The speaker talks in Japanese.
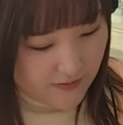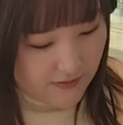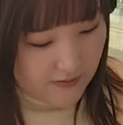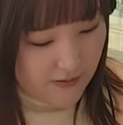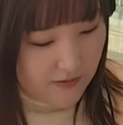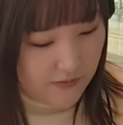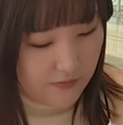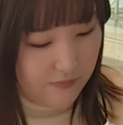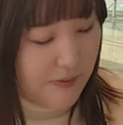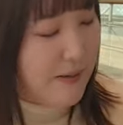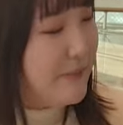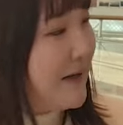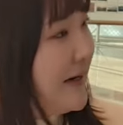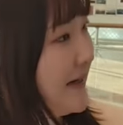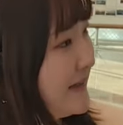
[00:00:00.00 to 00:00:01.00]
なんていうま
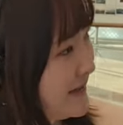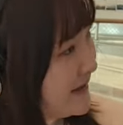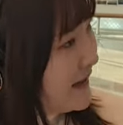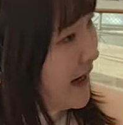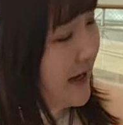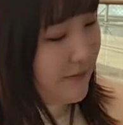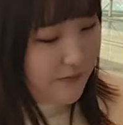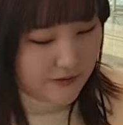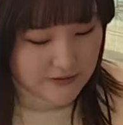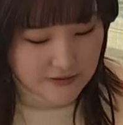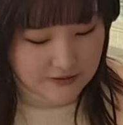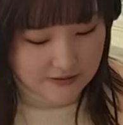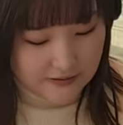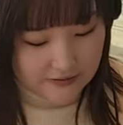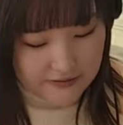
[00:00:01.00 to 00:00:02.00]
ばらにハーブがつい
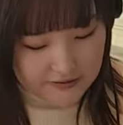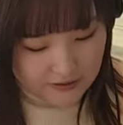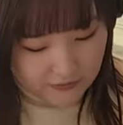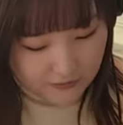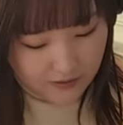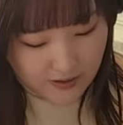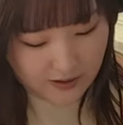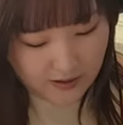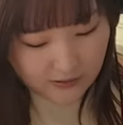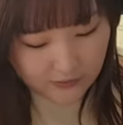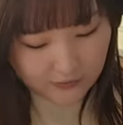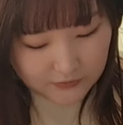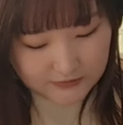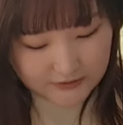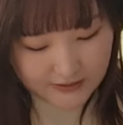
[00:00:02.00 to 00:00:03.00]
てたんですけど、
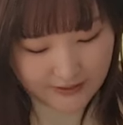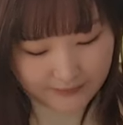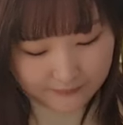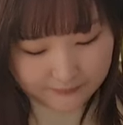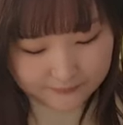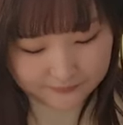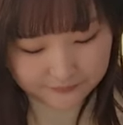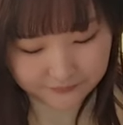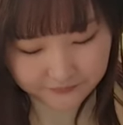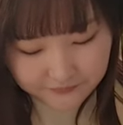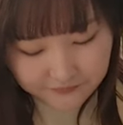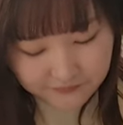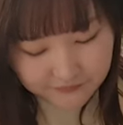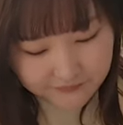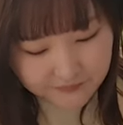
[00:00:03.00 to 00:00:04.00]
こっちね
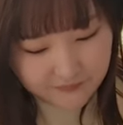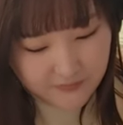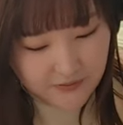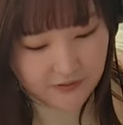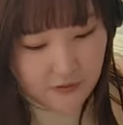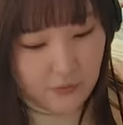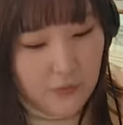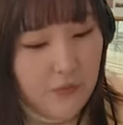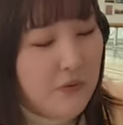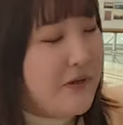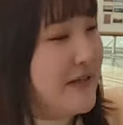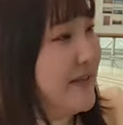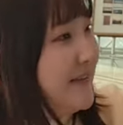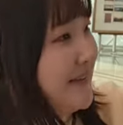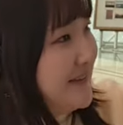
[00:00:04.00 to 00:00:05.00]
多い
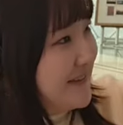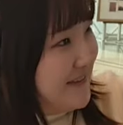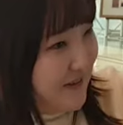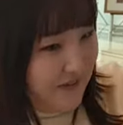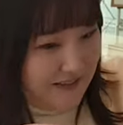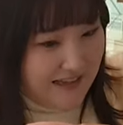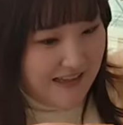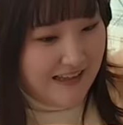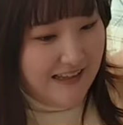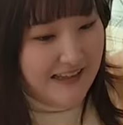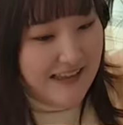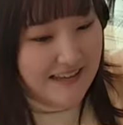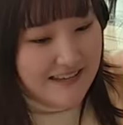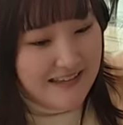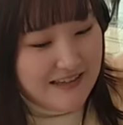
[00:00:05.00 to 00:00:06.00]
んですよね。
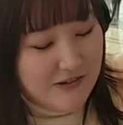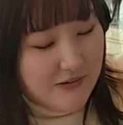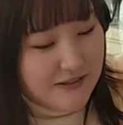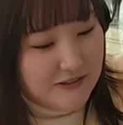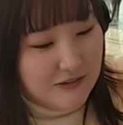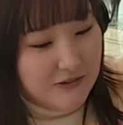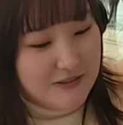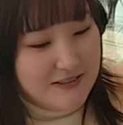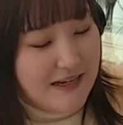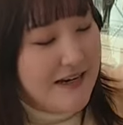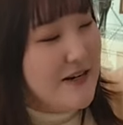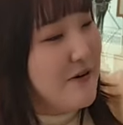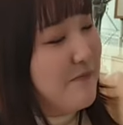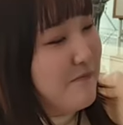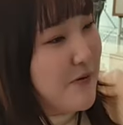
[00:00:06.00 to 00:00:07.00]
で色がちょっと茶
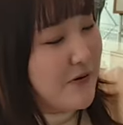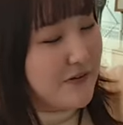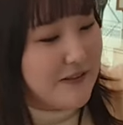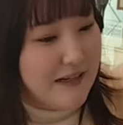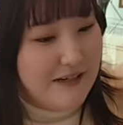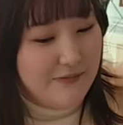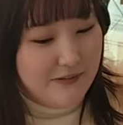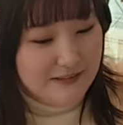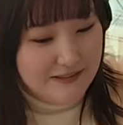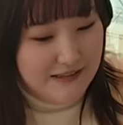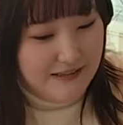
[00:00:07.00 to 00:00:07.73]
色っぽくなりました